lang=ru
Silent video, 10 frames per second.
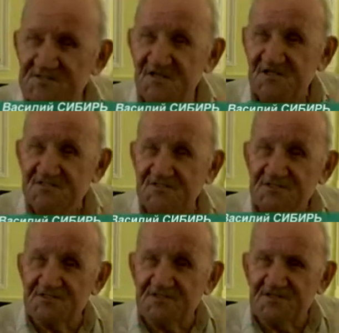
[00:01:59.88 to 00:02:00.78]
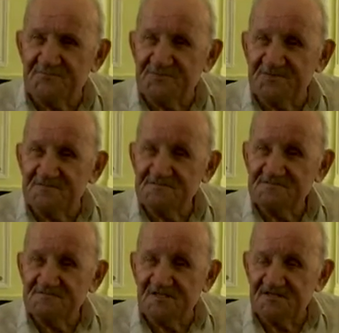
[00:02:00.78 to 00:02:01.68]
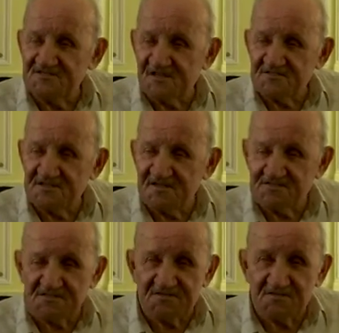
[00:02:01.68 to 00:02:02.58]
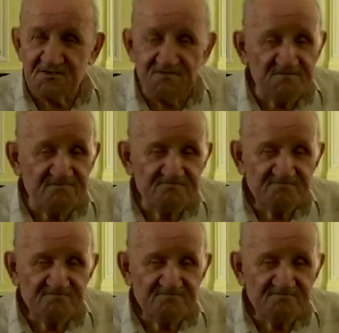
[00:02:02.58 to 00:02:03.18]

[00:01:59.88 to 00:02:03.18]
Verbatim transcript: специальности Скрипкин Леонид Александрович заходит,